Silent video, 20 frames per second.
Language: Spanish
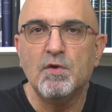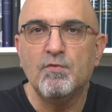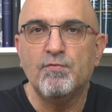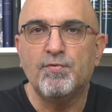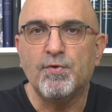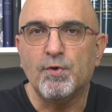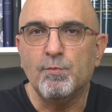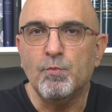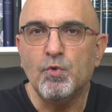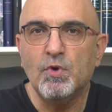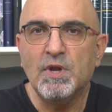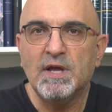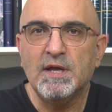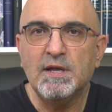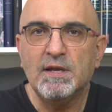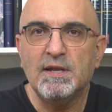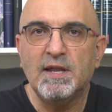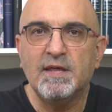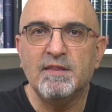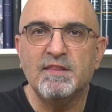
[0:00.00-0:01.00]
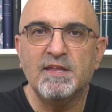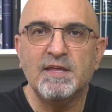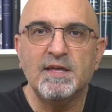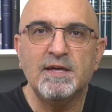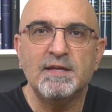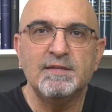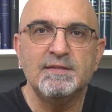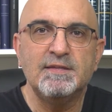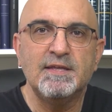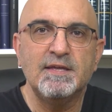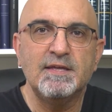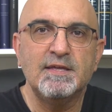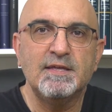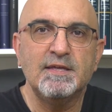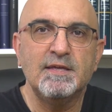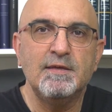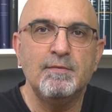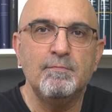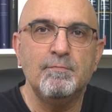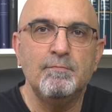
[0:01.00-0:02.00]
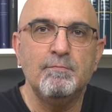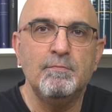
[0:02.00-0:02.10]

Formula la idea de que